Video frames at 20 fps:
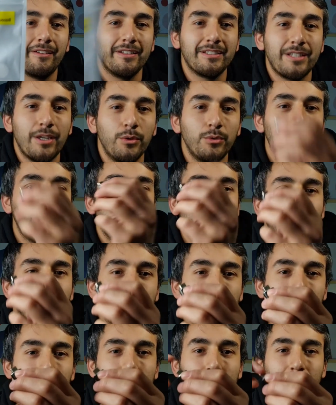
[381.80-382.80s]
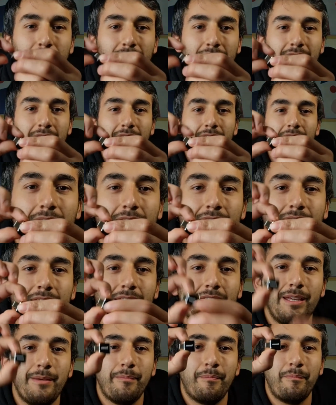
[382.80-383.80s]
Baseus,
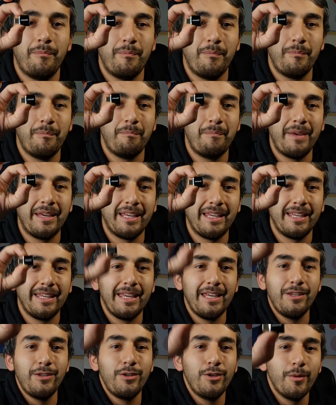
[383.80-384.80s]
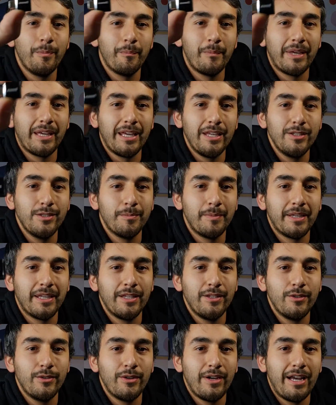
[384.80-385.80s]
este pequeño, pequeño,
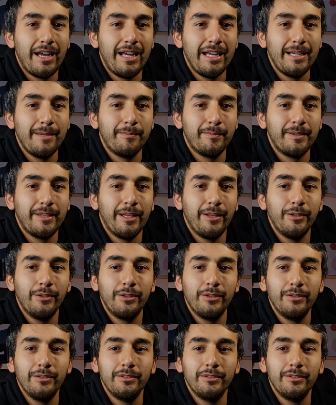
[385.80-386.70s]
pequeño adaptador